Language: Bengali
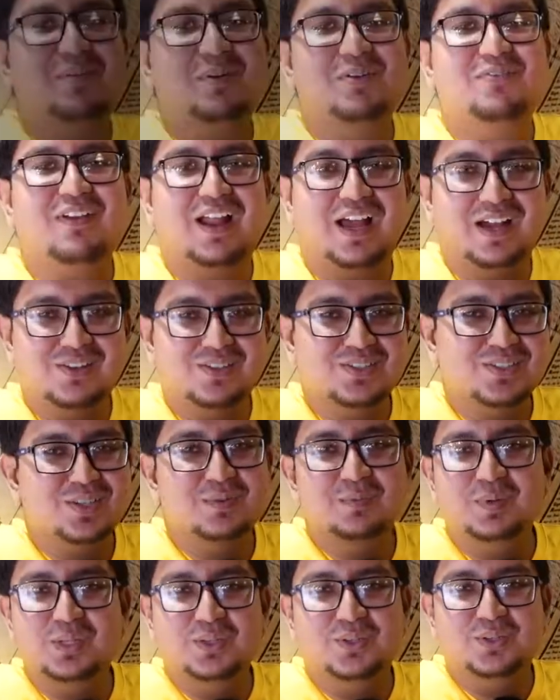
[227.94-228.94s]
আমরা
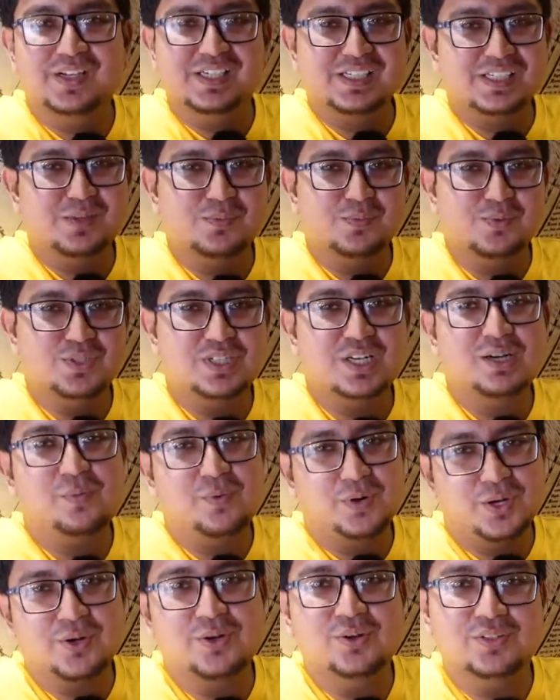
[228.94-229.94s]
প্লাঙ্কসের ভিতরে এসে বসলাম
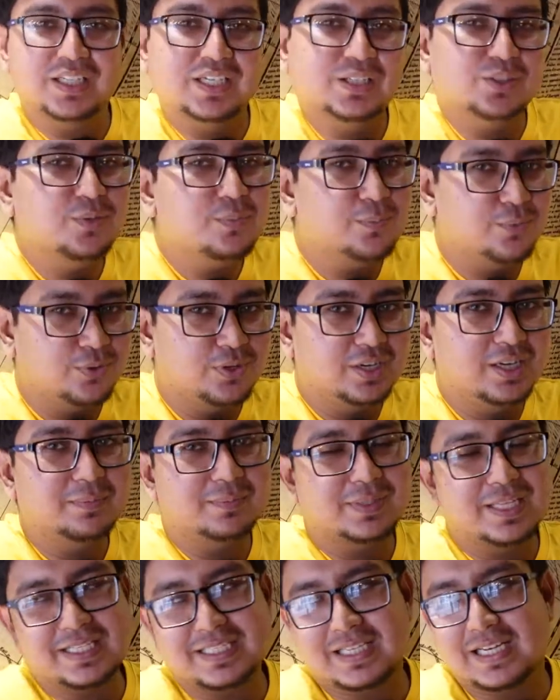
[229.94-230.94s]
অনেক কথাই তো বললাম
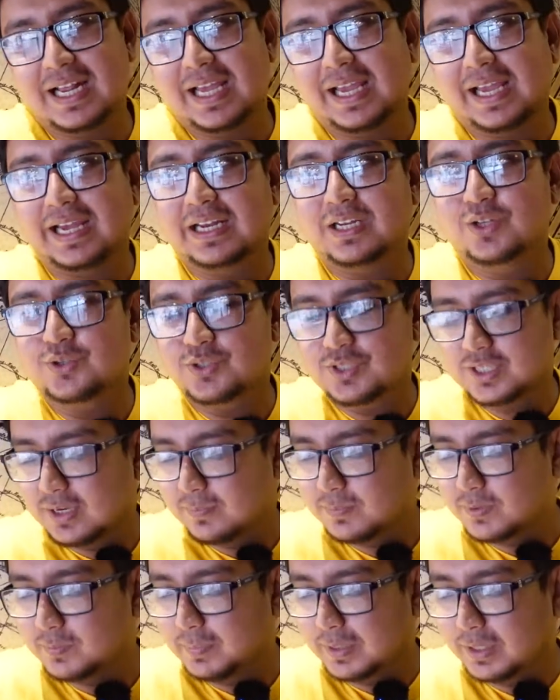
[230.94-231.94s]
তাছাড়া এখানে হচ্ছে
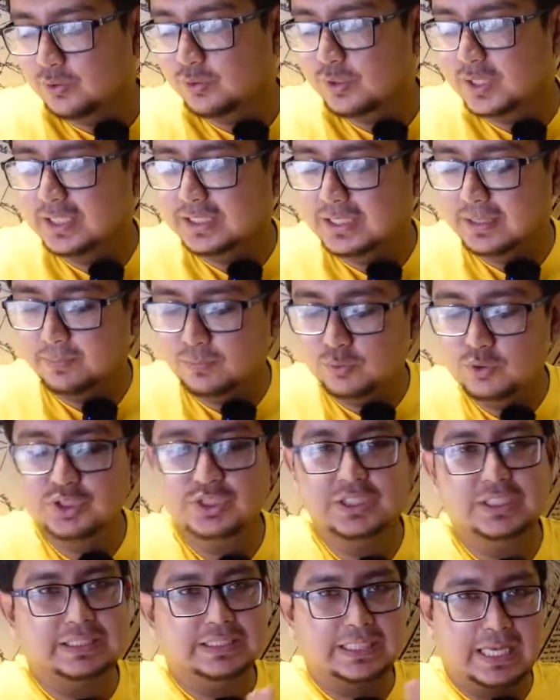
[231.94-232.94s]
আমরা মেনুটা নিয়ে
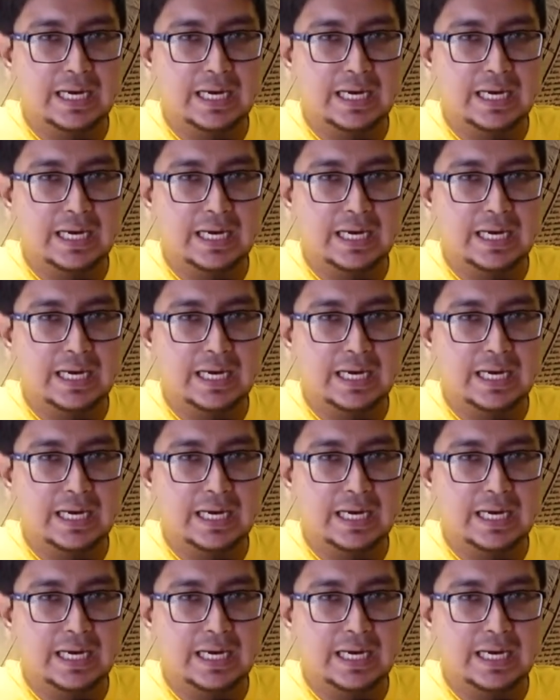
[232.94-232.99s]
বসছি